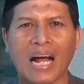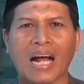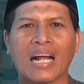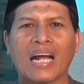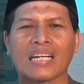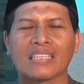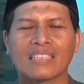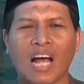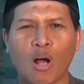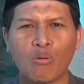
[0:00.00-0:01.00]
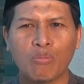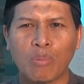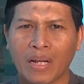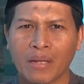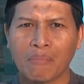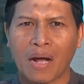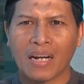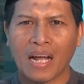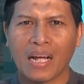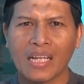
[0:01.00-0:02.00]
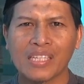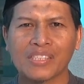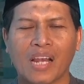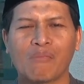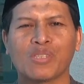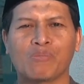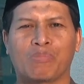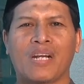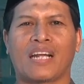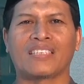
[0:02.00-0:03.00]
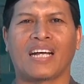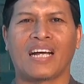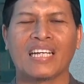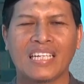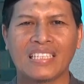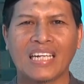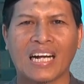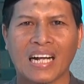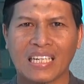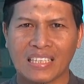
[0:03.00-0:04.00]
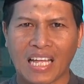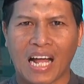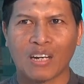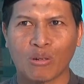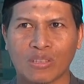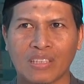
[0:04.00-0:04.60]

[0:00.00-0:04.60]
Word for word: agar tahu bagaimana Islam sebenarnya yang kita anu.